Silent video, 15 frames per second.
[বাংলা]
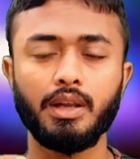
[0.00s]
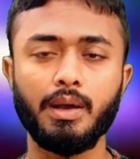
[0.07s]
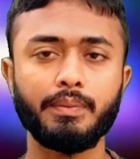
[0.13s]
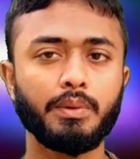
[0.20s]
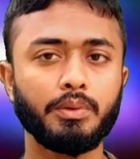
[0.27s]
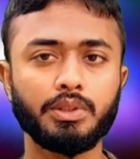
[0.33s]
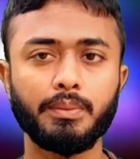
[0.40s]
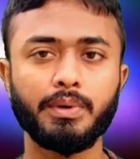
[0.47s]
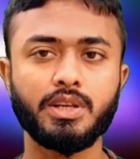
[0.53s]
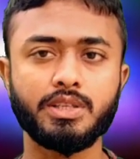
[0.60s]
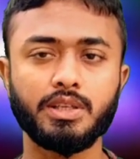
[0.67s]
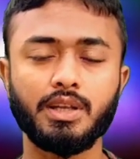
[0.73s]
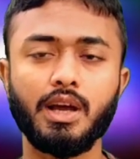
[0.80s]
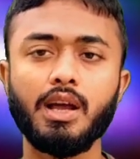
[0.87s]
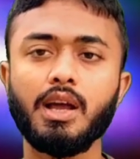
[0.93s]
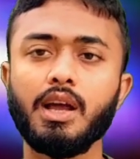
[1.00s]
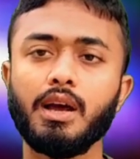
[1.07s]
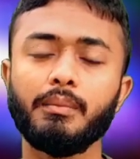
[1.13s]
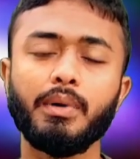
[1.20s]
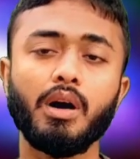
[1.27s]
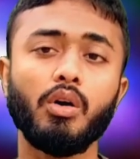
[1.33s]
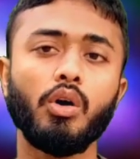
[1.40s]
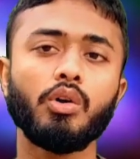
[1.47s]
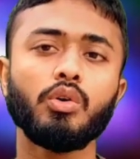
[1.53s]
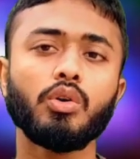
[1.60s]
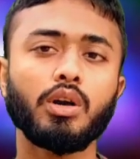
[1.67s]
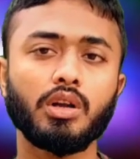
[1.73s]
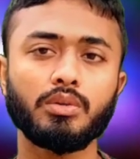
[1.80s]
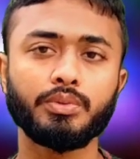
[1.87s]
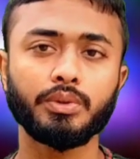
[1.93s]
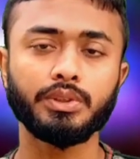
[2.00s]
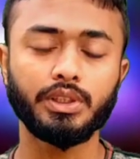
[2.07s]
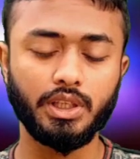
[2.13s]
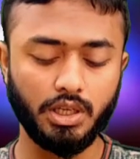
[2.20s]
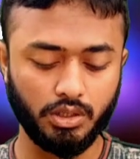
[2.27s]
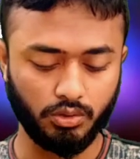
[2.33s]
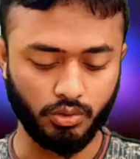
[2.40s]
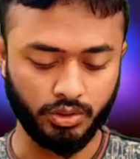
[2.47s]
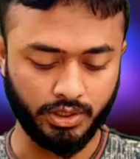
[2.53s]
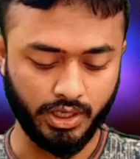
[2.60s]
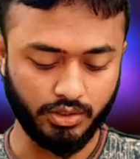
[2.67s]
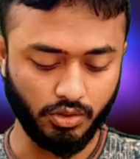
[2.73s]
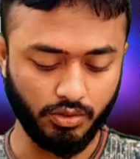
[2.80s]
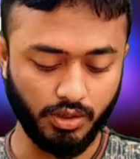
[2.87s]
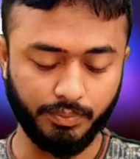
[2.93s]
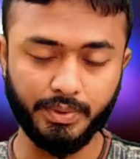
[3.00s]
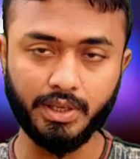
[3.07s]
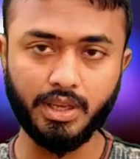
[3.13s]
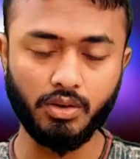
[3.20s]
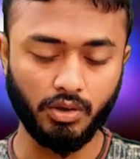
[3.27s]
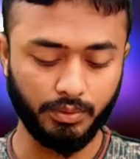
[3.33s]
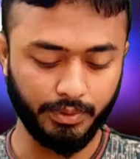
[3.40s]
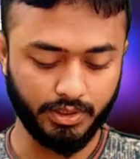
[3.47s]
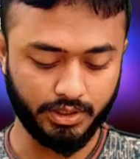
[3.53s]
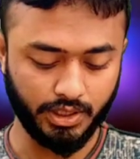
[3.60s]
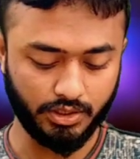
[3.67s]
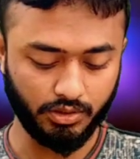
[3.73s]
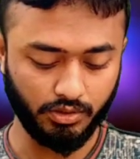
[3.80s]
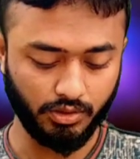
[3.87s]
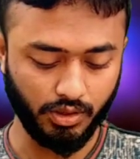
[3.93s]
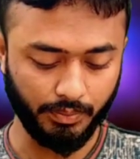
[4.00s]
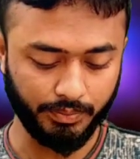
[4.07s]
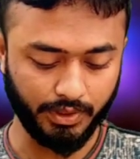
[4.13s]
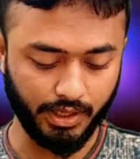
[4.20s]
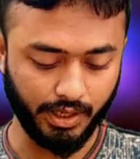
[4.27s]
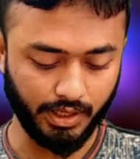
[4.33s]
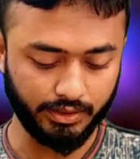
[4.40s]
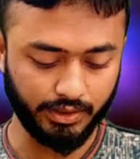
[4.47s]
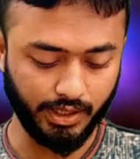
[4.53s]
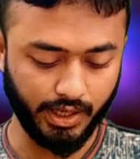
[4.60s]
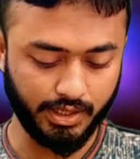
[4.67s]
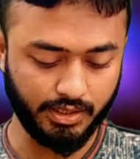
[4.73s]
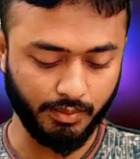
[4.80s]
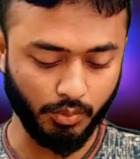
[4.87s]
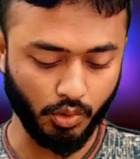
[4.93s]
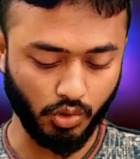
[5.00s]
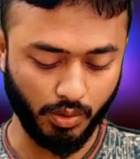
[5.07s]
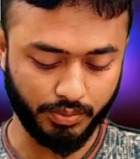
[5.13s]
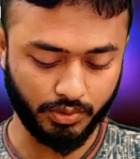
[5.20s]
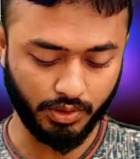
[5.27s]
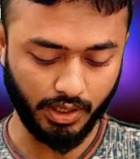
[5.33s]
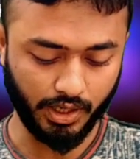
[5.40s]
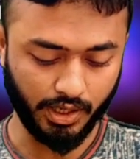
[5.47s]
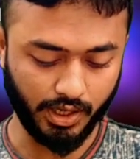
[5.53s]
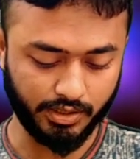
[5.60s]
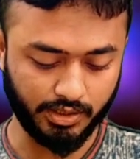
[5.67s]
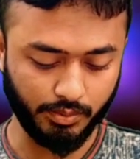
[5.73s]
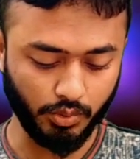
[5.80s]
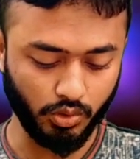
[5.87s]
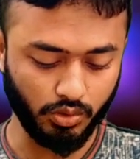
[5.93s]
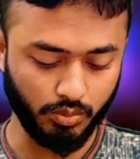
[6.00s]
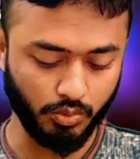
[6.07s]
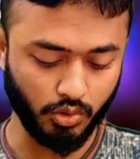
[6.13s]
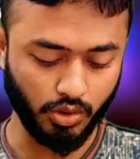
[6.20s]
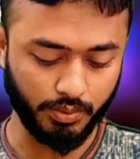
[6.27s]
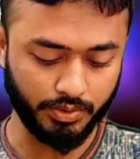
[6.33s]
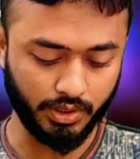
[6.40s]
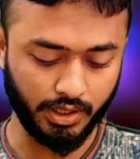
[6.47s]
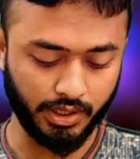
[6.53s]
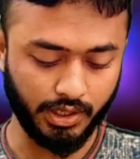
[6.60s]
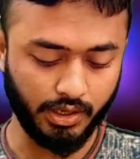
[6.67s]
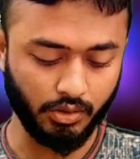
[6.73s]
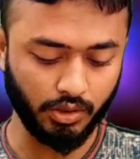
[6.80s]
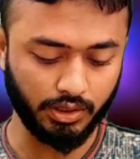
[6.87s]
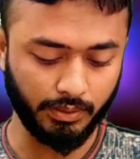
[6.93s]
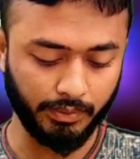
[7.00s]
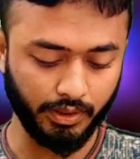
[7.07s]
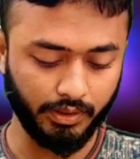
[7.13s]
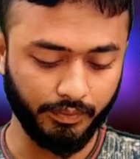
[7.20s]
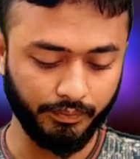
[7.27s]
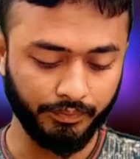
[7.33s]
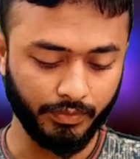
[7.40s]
ল্যাপটপ হতে পারে সেটা বা অন্য কারো ফোনে তো সেজন্য আপনি কি করবেন সেজন্য আপনি এখান থেকে যে মোর অপশন লেখা আছে মোর মোর অপশনে ক্লিক করতে পারেন